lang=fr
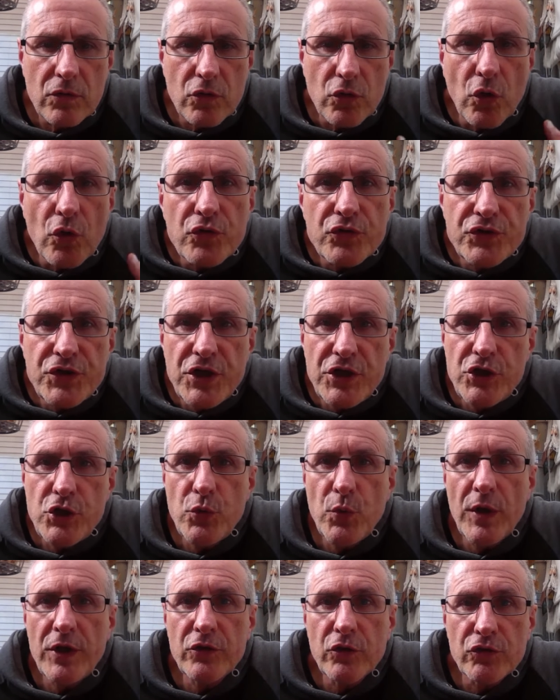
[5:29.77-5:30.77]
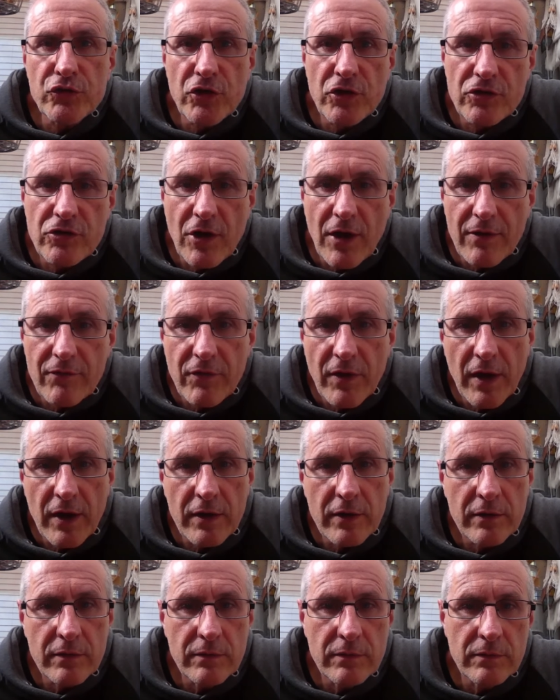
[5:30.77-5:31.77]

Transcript: continuer notre travail